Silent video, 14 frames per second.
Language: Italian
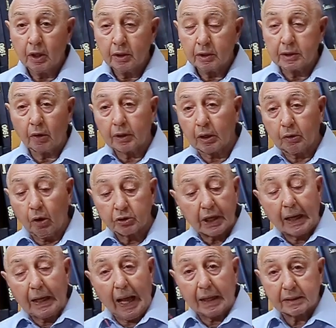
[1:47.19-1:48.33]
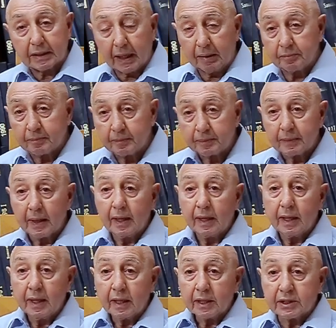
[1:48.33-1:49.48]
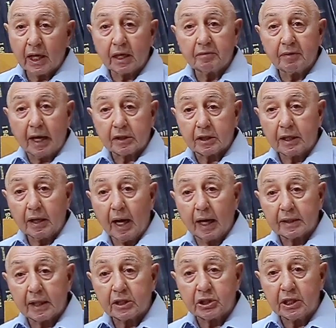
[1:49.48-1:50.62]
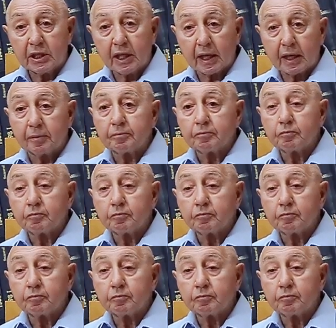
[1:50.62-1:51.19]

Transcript: Da una cosa all'altra si è arrivati a decidere